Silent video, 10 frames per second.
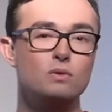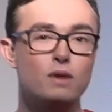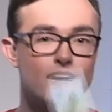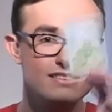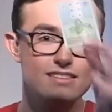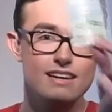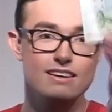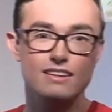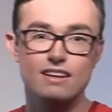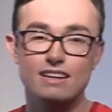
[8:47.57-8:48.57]
du kannst
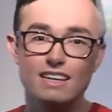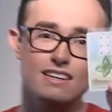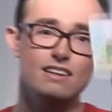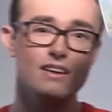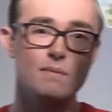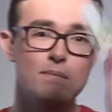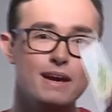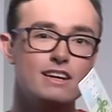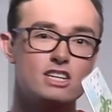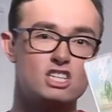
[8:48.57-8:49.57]
endlich den richtigen
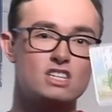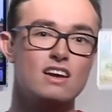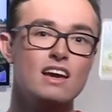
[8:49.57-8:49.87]
Mensch,